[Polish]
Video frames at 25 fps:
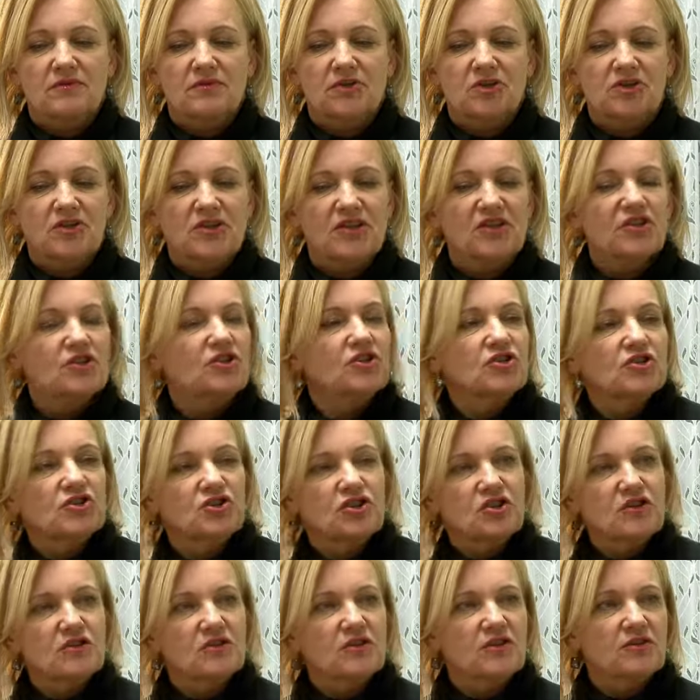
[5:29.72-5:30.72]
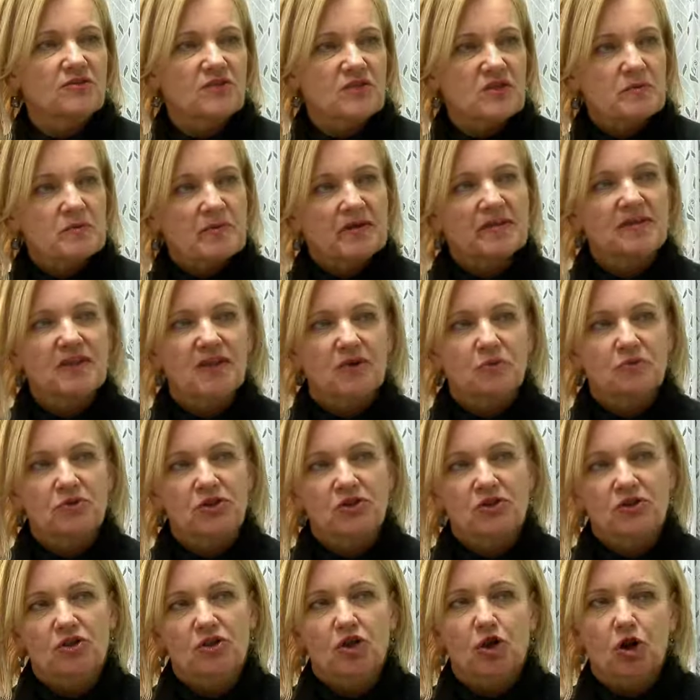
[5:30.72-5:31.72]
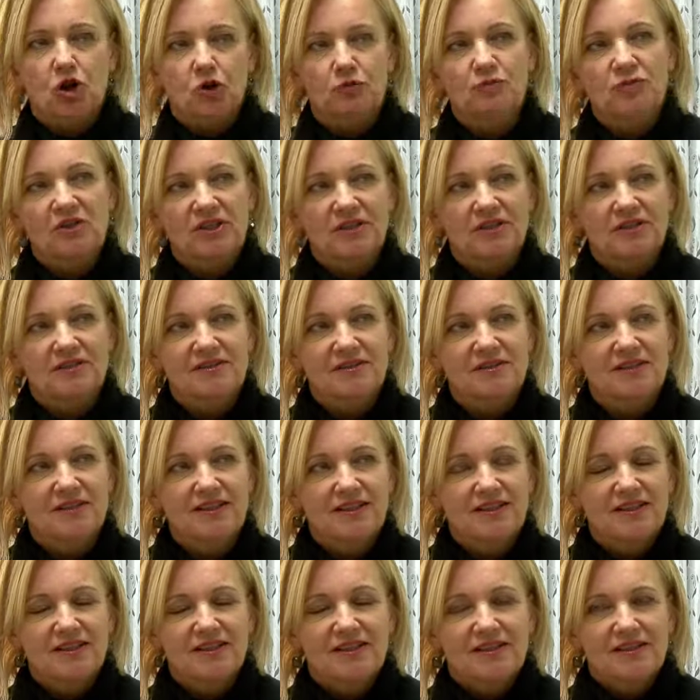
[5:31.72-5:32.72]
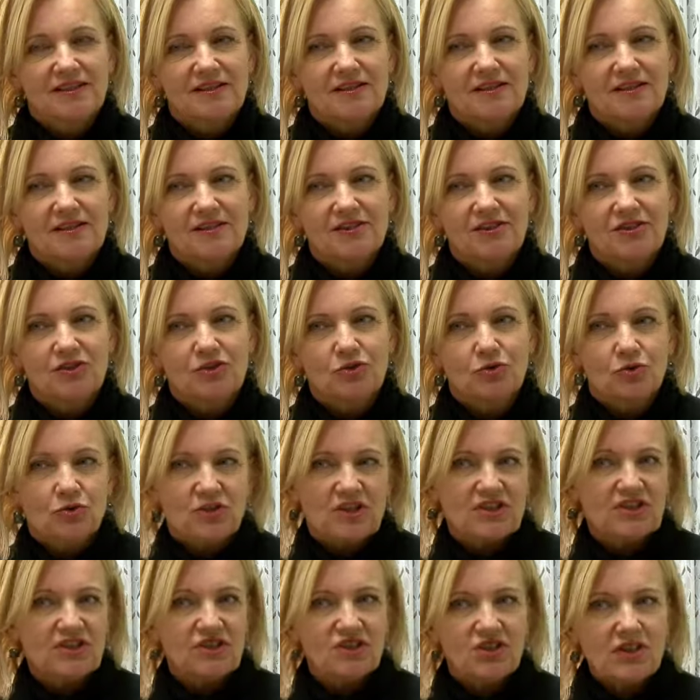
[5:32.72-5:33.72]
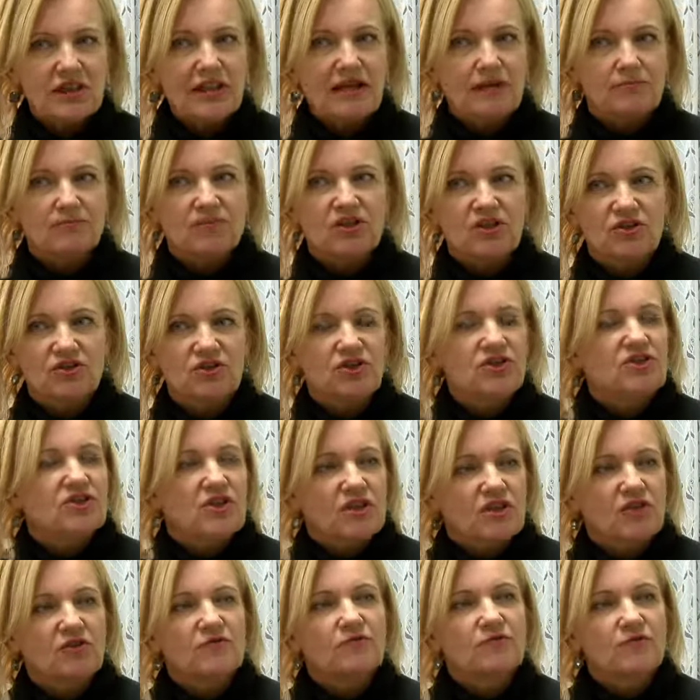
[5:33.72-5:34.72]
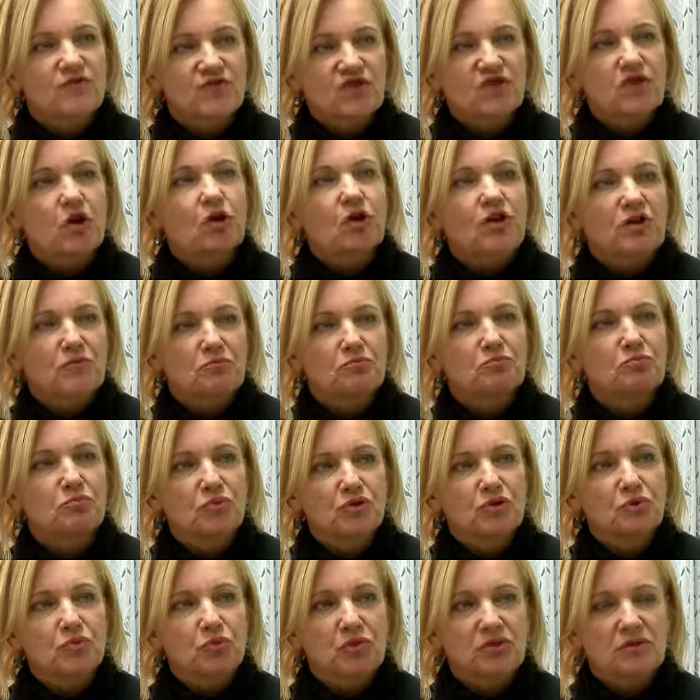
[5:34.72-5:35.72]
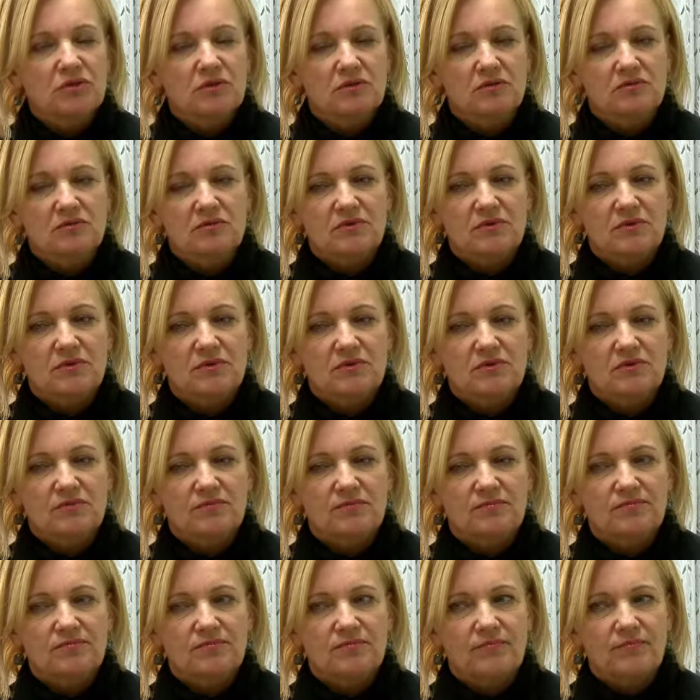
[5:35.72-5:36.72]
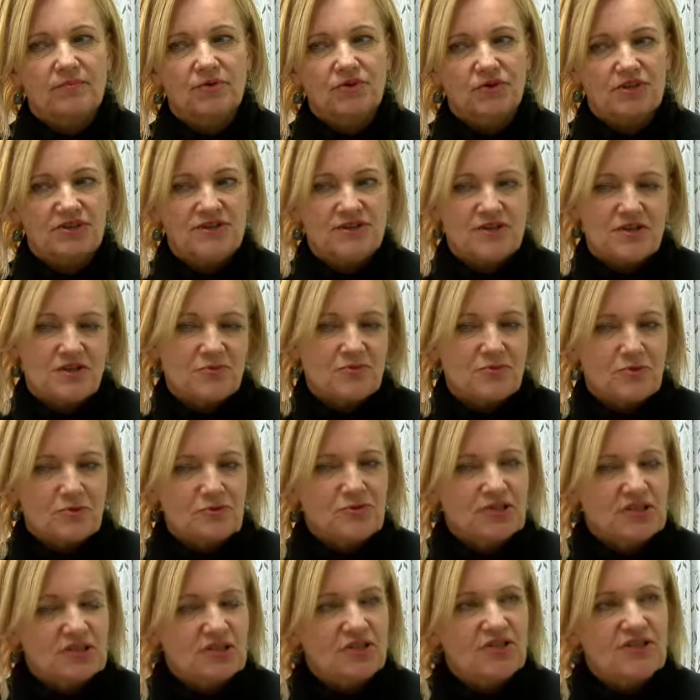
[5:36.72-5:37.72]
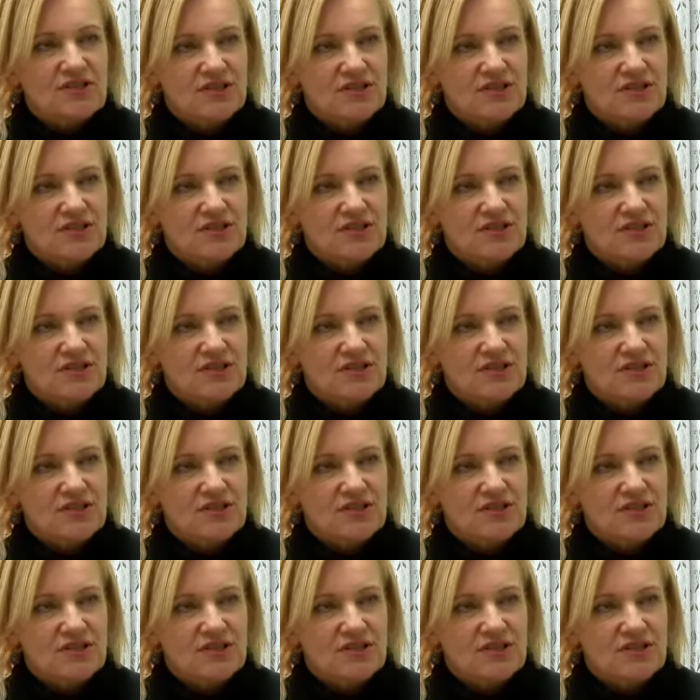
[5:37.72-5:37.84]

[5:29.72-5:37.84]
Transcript: tych takich silnych, wspaniałych kobiet, e, które też dla mnie gdzieś takim wzorem były, y, bo się z nimi przecież